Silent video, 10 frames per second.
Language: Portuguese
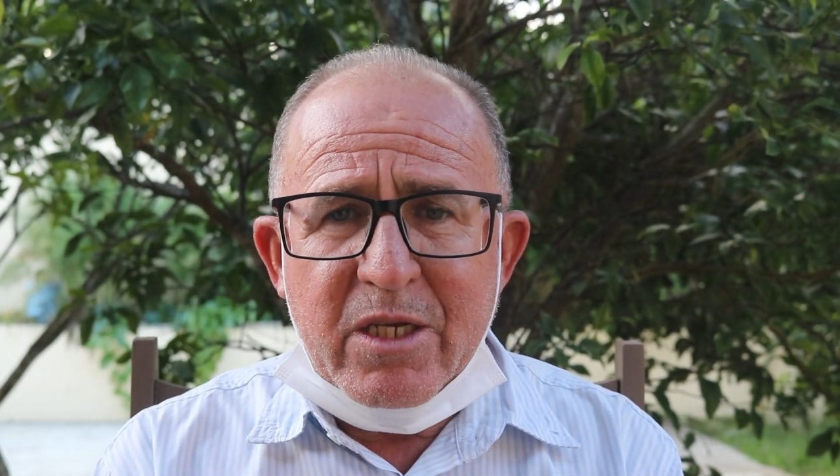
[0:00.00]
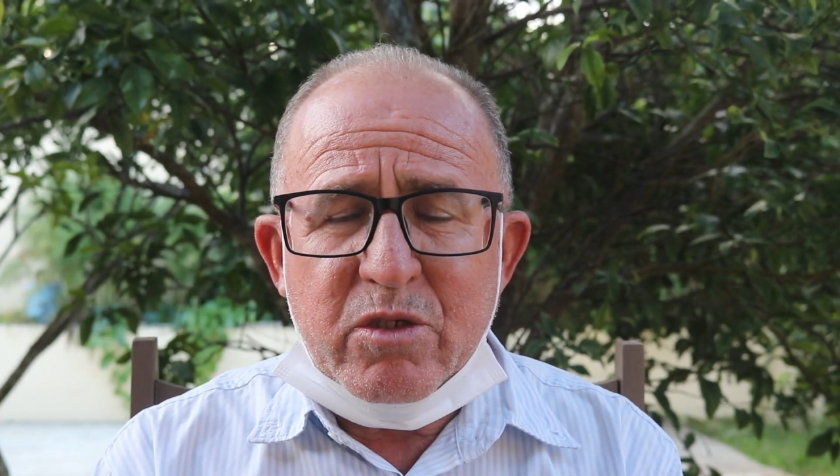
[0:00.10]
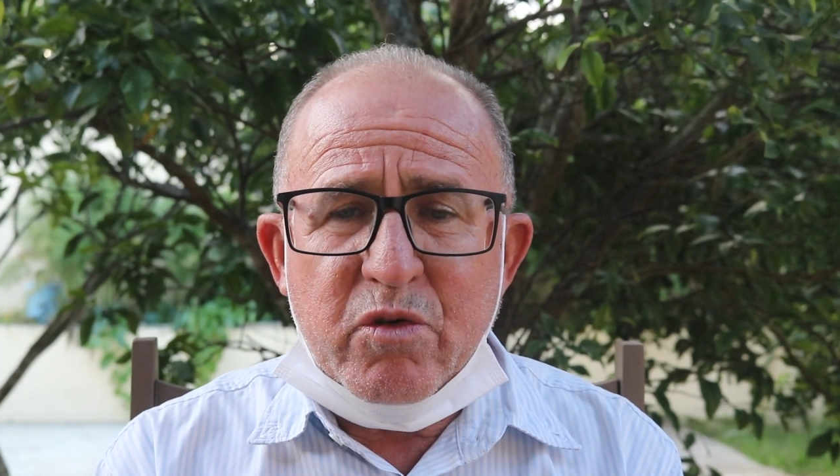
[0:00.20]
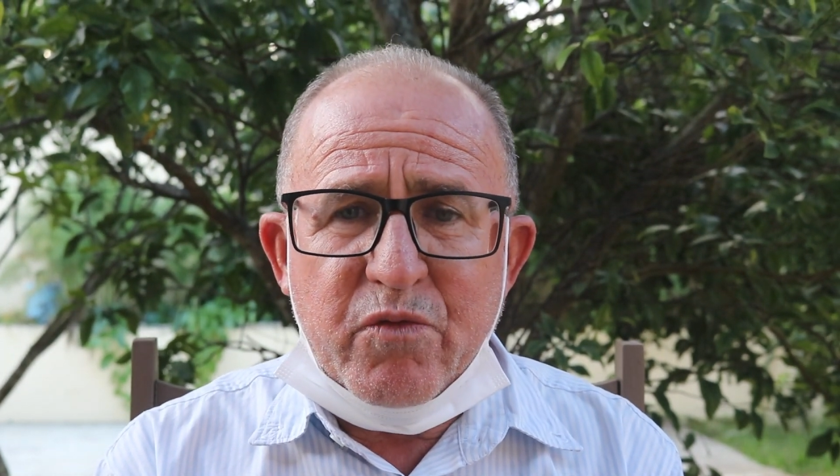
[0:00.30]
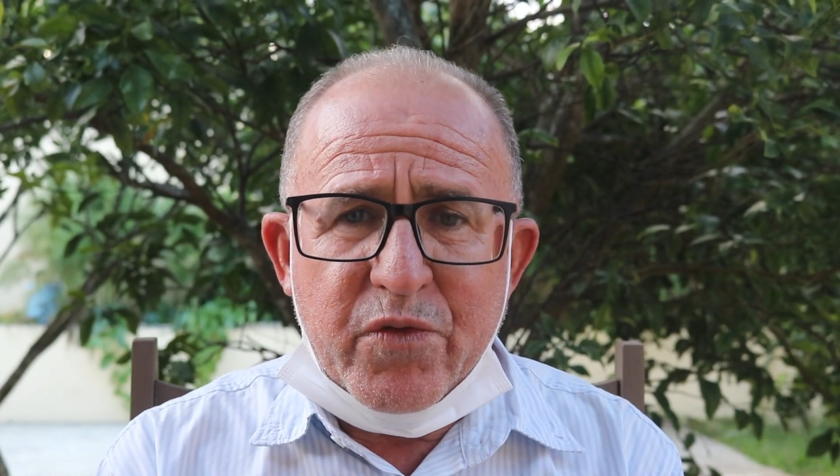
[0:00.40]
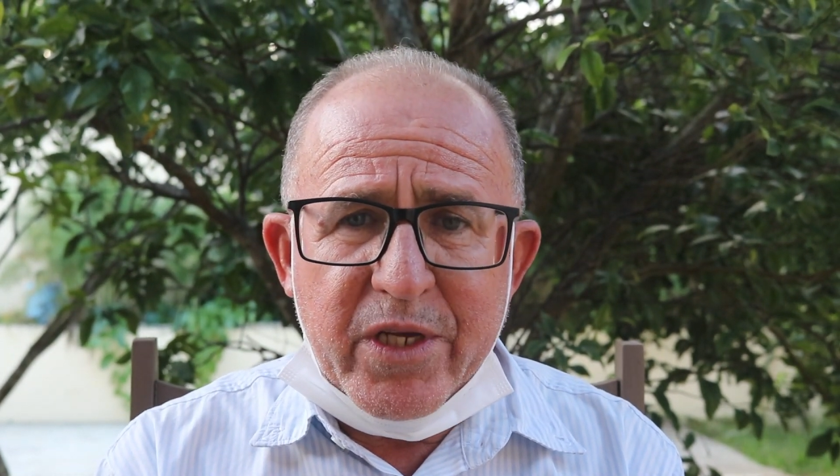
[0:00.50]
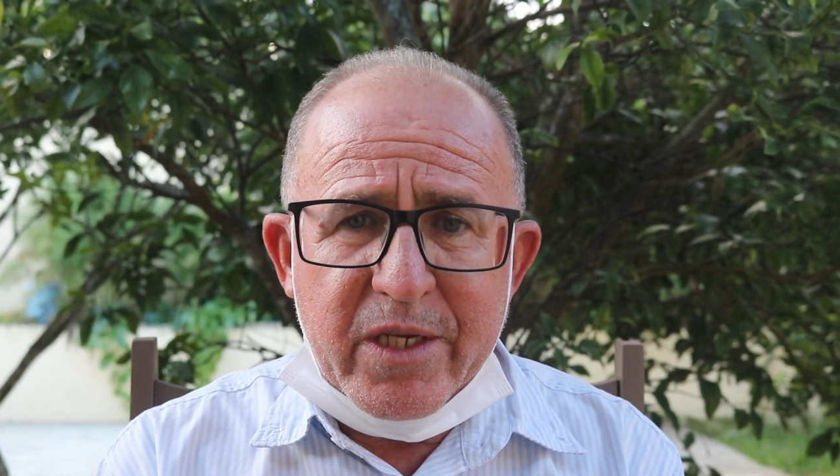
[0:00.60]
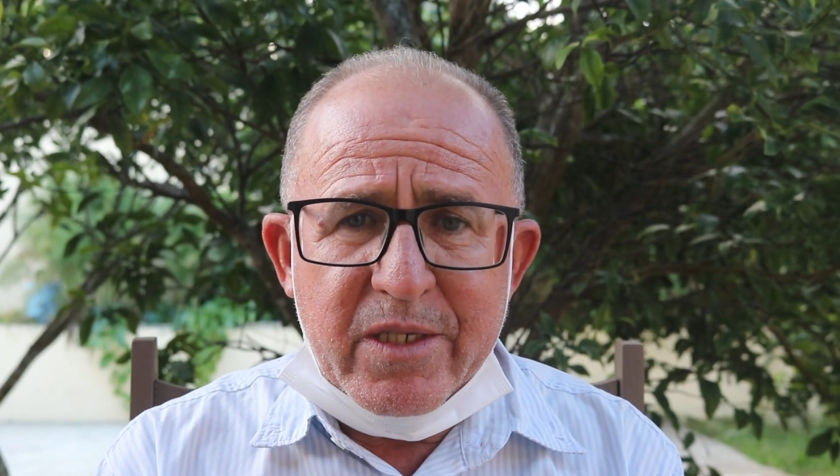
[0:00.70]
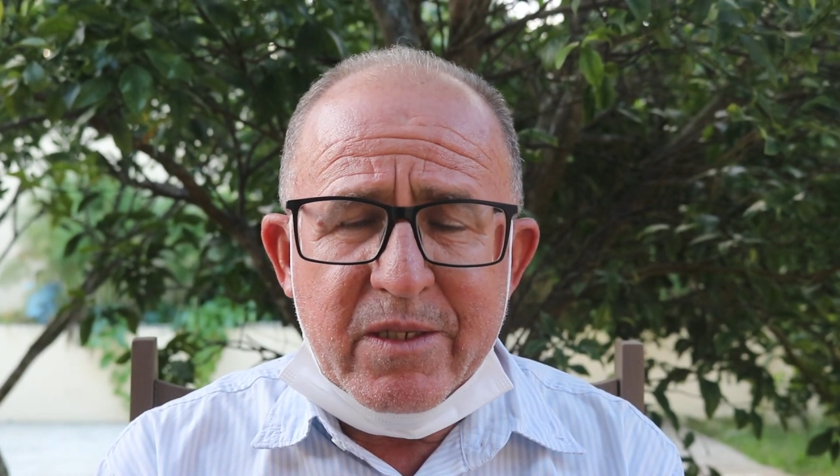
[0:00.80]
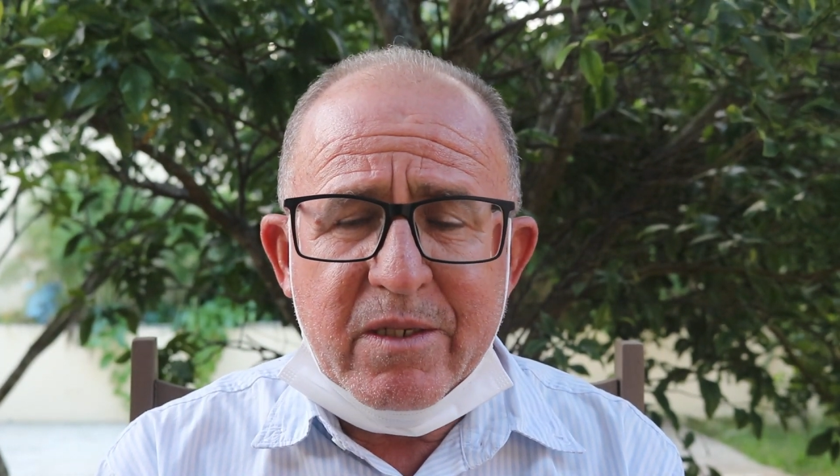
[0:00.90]

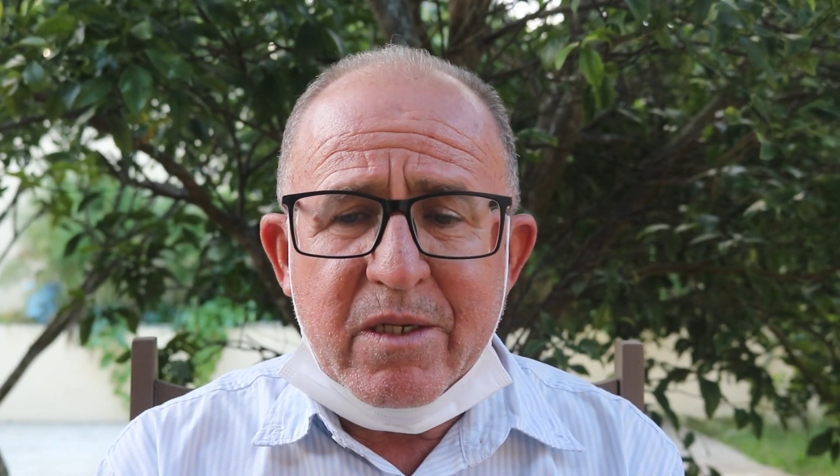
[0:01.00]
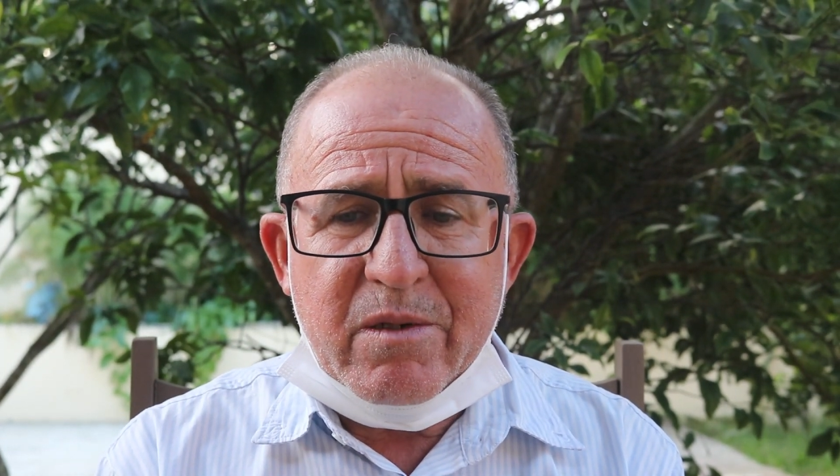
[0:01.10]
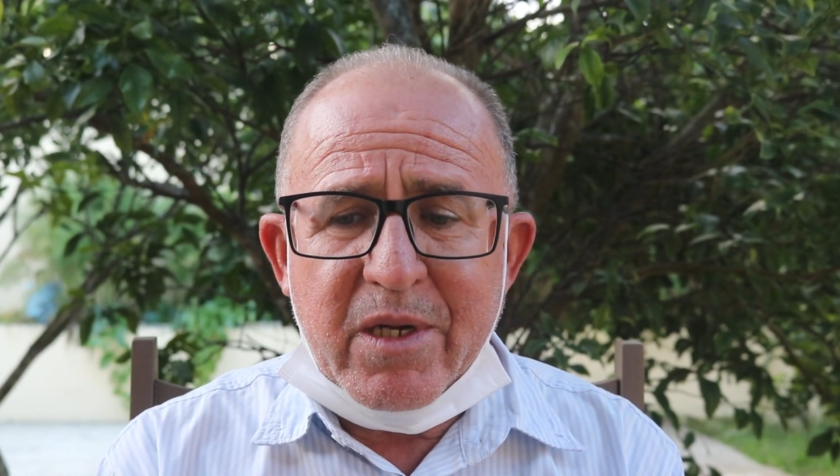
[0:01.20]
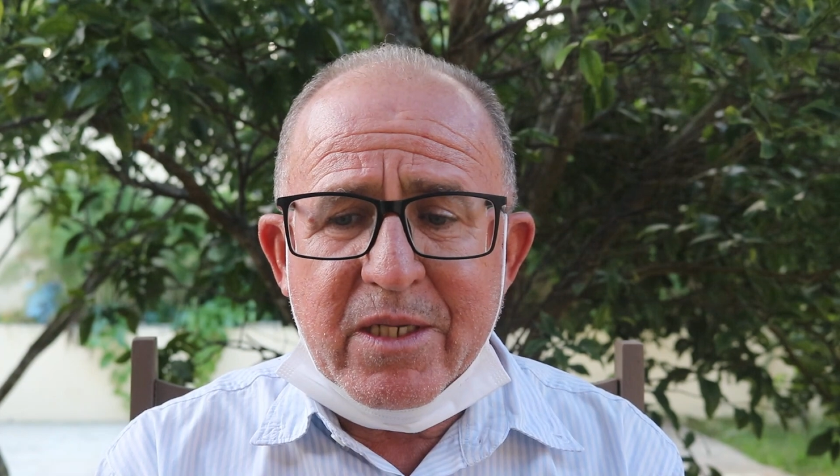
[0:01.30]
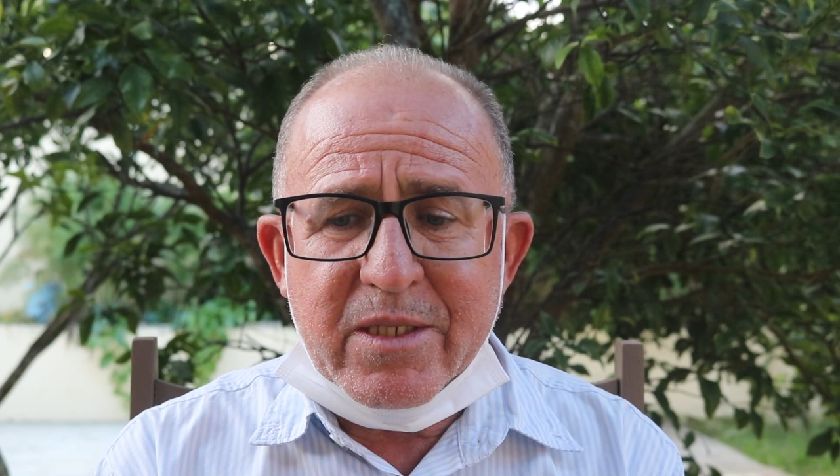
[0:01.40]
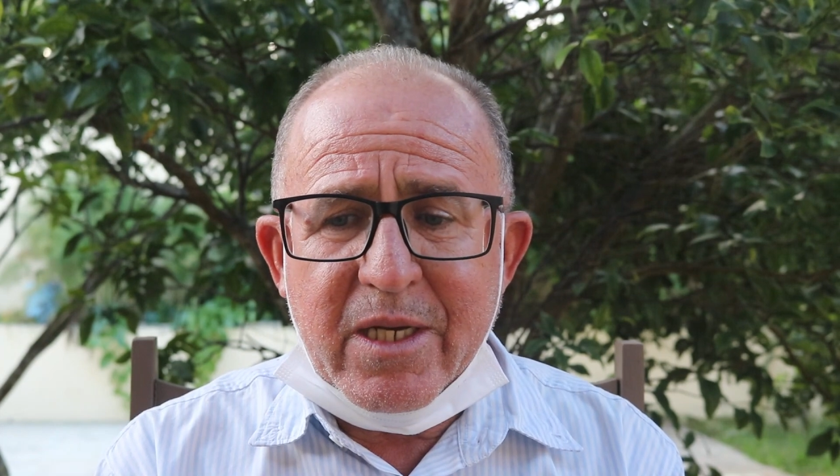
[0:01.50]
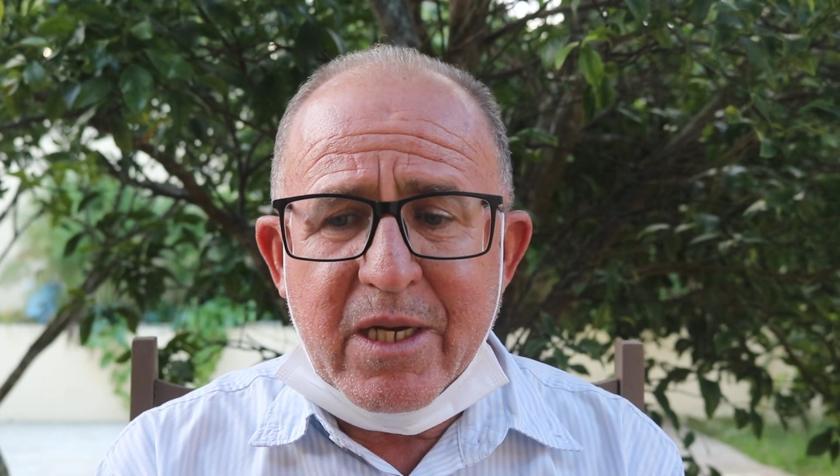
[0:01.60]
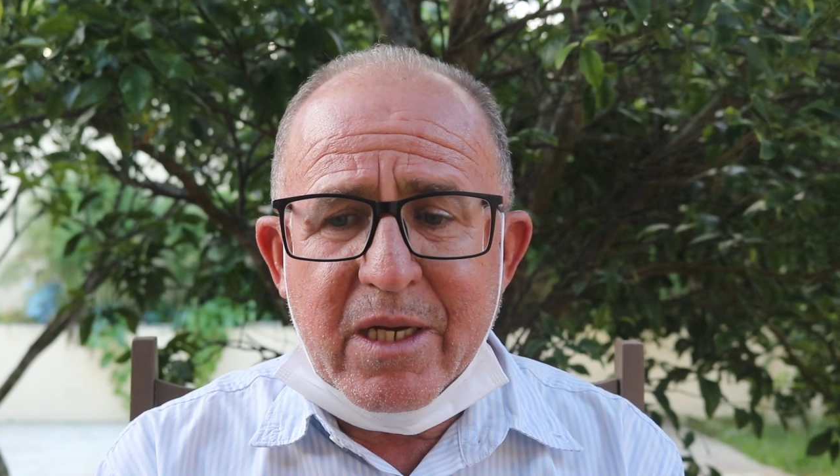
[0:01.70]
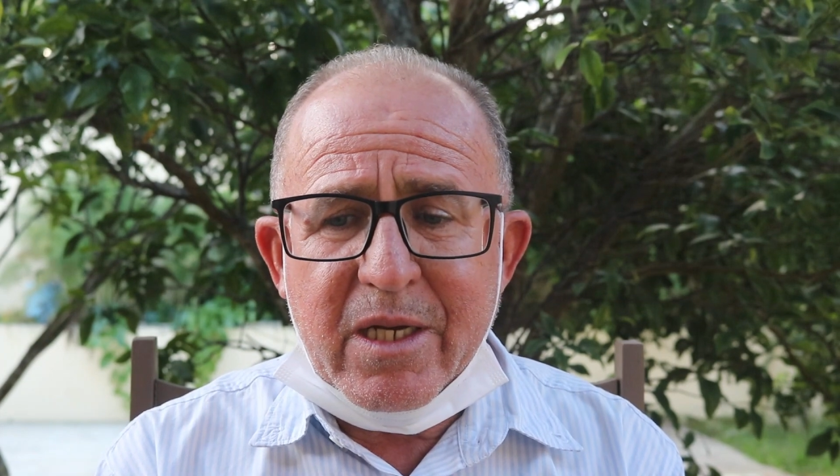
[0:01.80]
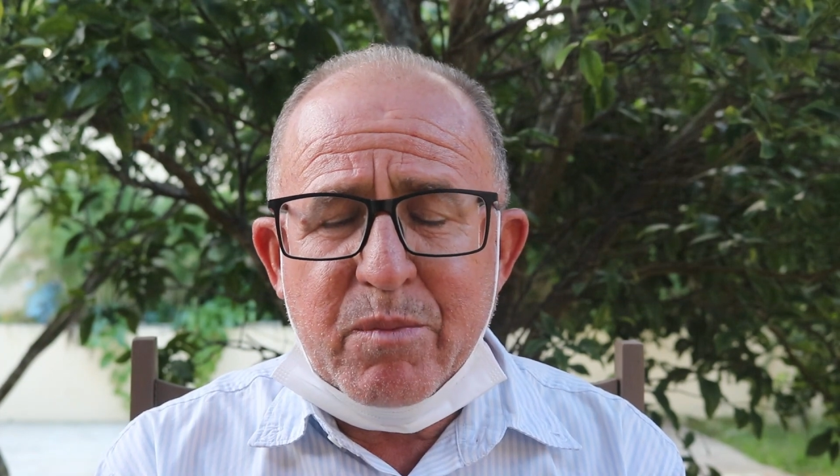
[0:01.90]
sofrer essa